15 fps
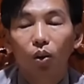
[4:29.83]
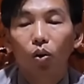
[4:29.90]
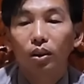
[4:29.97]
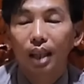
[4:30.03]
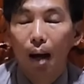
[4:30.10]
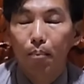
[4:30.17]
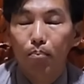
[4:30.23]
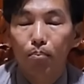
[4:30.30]

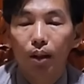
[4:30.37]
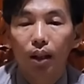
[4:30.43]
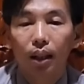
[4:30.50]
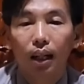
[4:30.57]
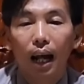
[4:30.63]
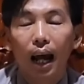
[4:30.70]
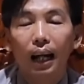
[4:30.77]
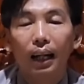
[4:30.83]
con tầm
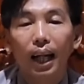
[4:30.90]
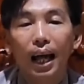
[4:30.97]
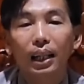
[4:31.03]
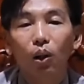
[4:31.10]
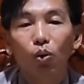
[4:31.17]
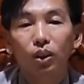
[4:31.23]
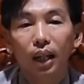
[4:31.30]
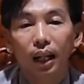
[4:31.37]
ăn
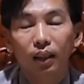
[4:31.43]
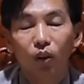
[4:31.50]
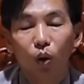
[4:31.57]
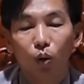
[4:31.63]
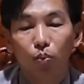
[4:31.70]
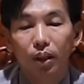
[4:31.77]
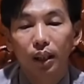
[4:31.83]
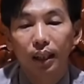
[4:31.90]
lá dâu xanh
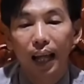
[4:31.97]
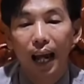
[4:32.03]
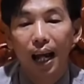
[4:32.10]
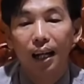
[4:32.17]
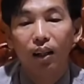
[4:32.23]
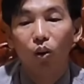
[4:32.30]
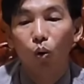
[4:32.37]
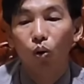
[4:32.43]
còn biết nhả